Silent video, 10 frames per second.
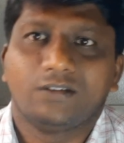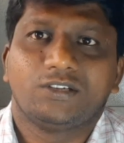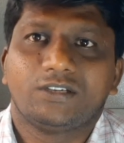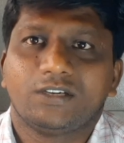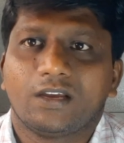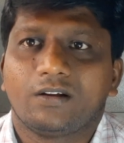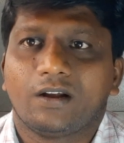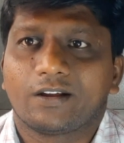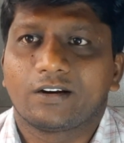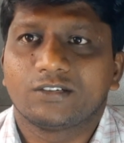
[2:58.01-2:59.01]
జడ్జి గారు
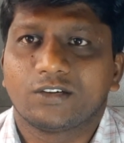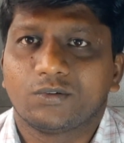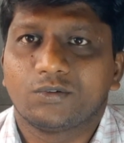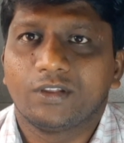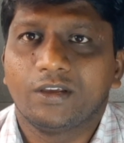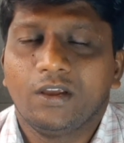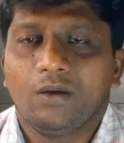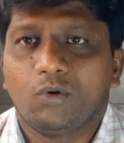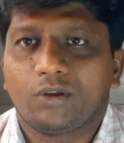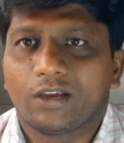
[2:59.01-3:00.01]
అడగడం జరుగుతుంది
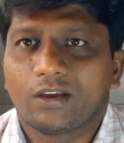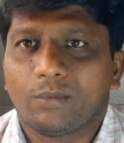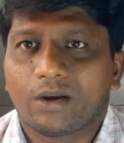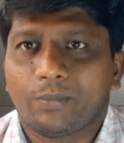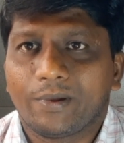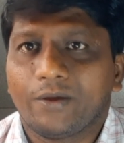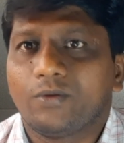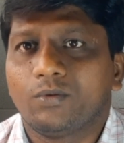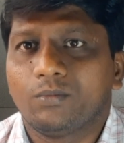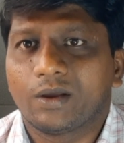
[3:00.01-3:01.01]
ముఖ్యంగా మన
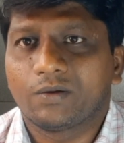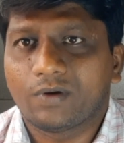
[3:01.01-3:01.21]
పేరు మన